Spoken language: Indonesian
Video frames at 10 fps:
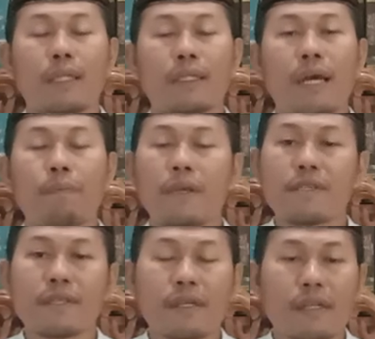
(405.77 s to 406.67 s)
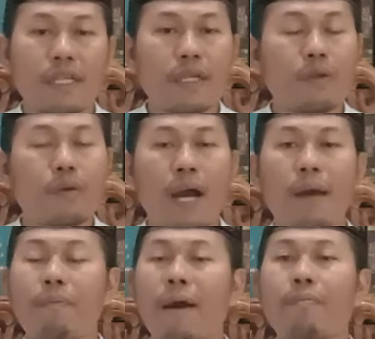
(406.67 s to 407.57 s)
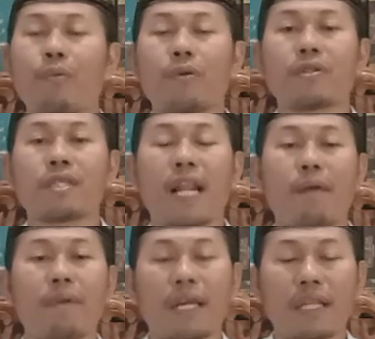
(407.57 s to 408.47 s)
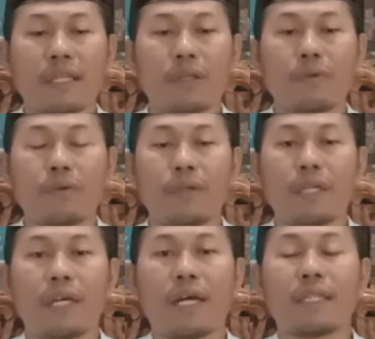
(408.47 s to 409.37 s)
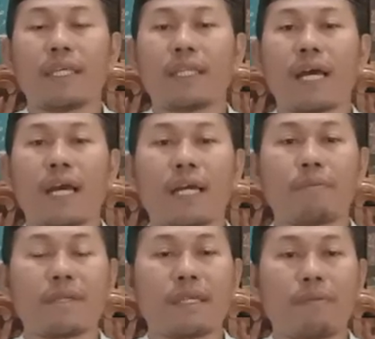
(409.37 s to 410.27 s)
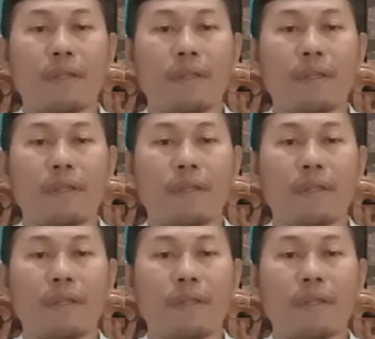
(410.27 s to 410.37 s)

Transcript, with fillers: Tetapi serindu apapun selama kita di dunia tidak akan bisa